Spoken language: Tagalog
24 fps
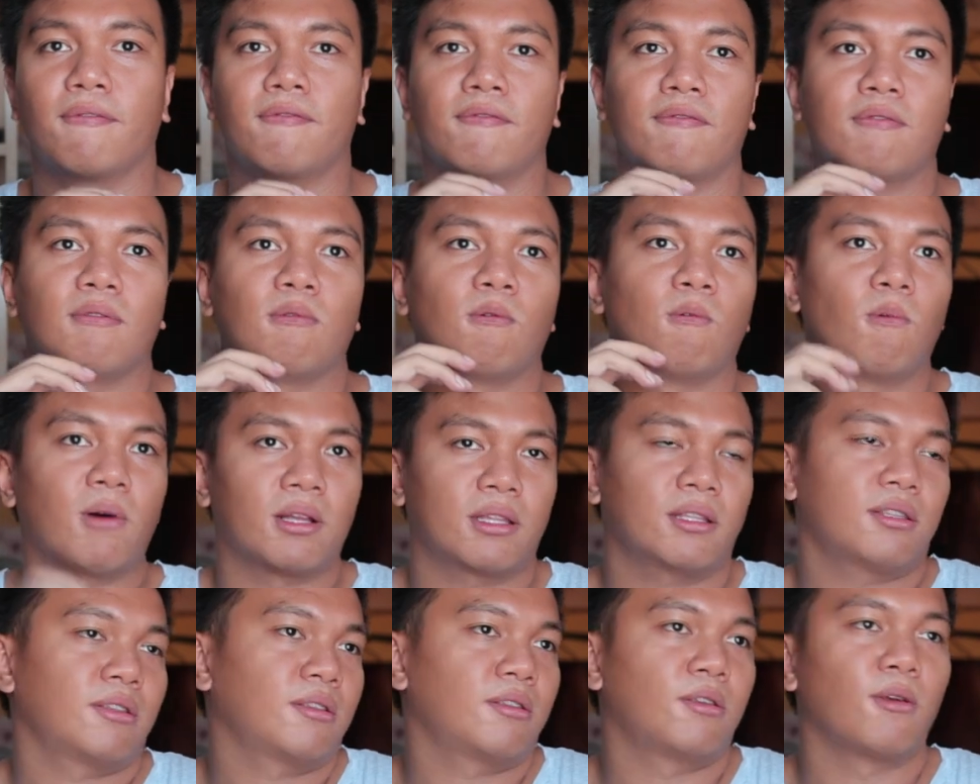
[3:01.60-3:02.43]
of
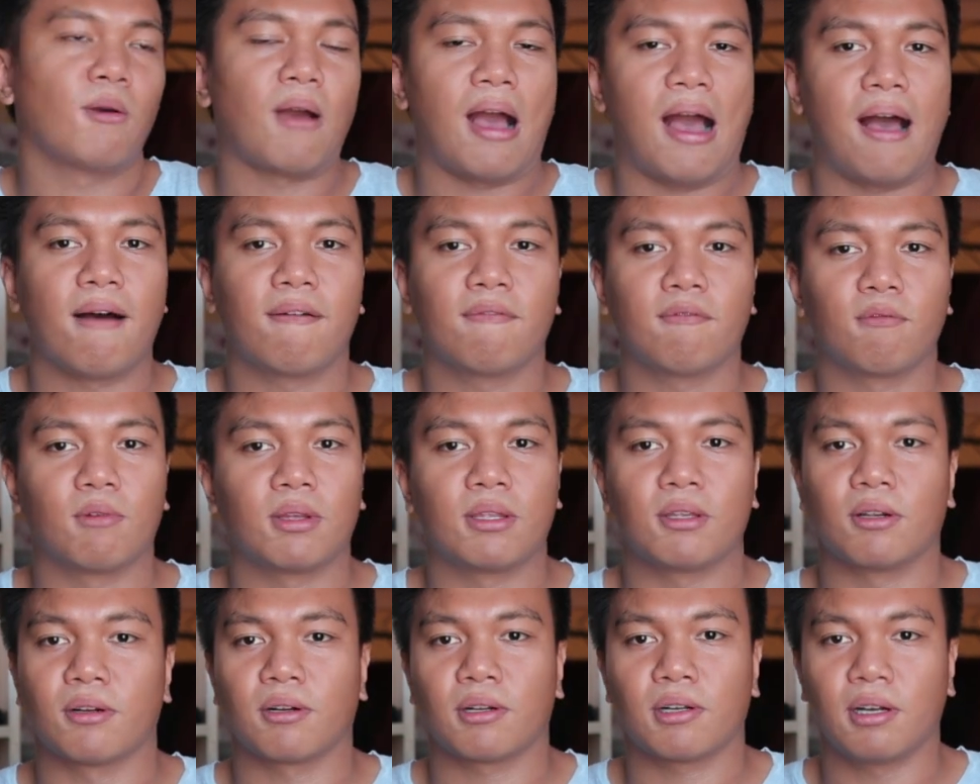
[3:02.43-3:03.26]
what you have
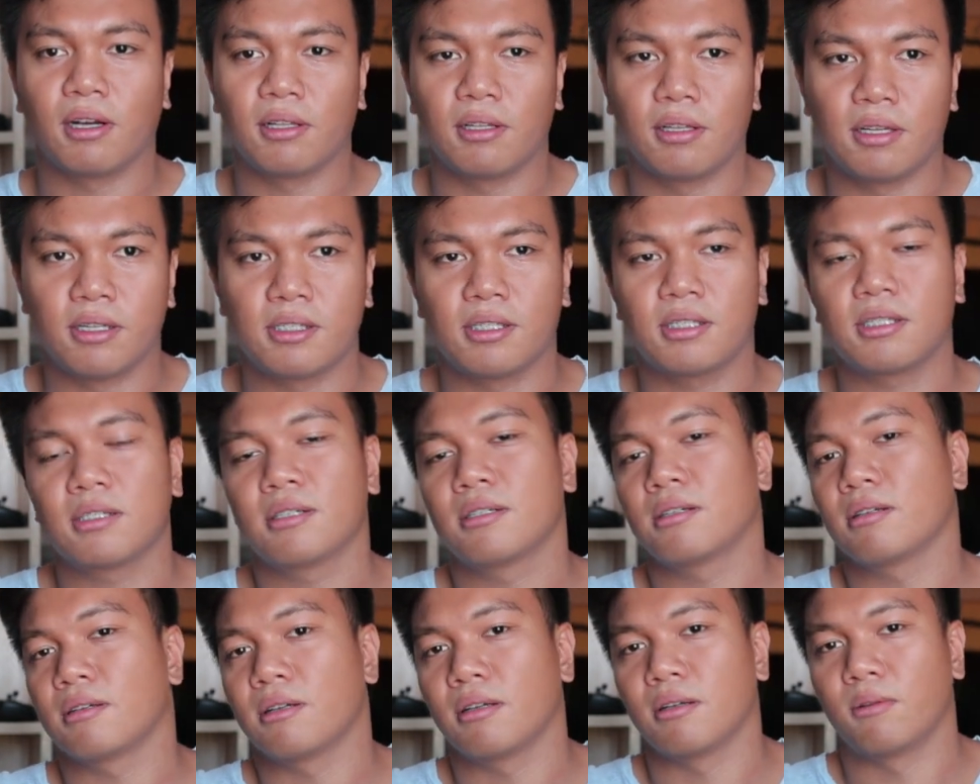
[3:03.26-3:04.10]
when you're college,
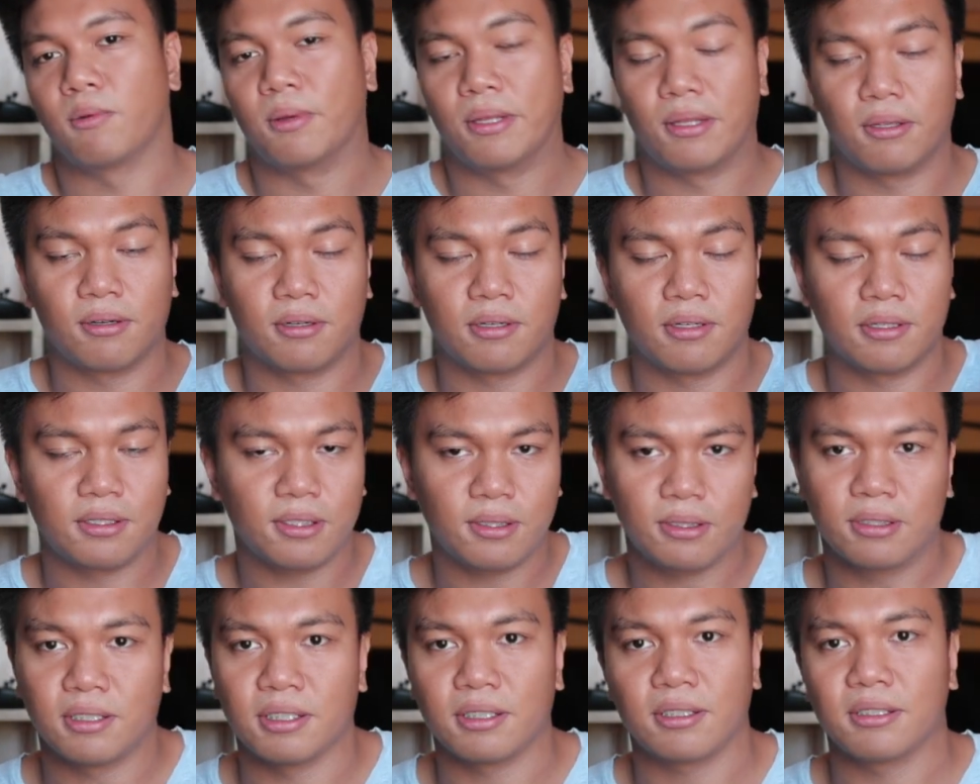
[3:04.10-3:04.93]
when you're
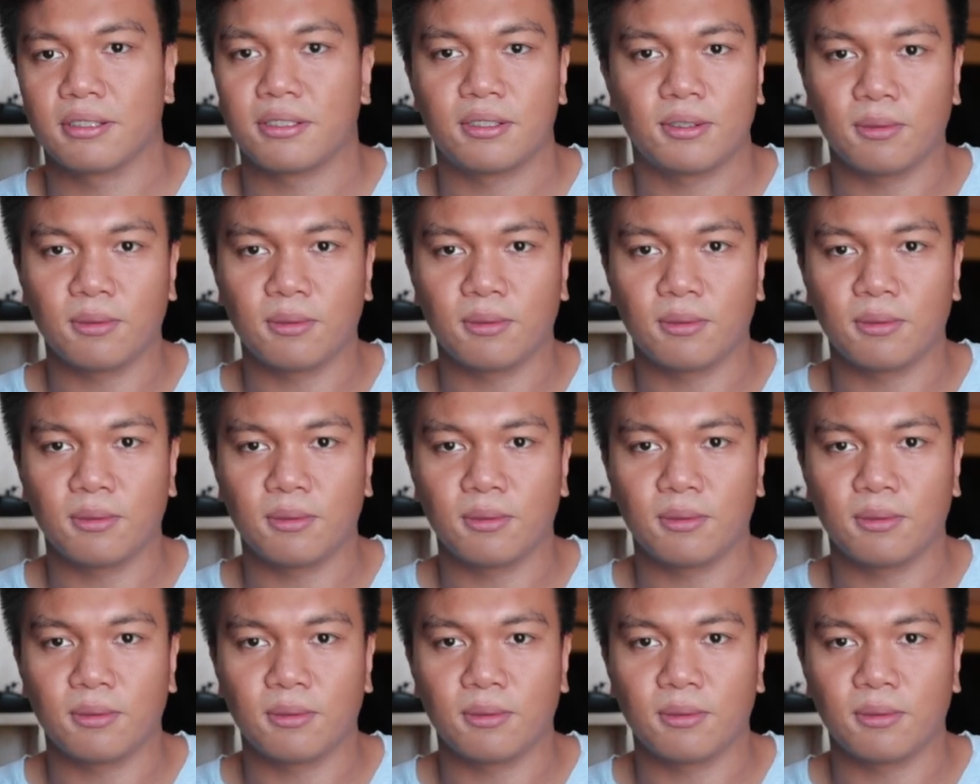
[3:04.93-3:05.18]
just a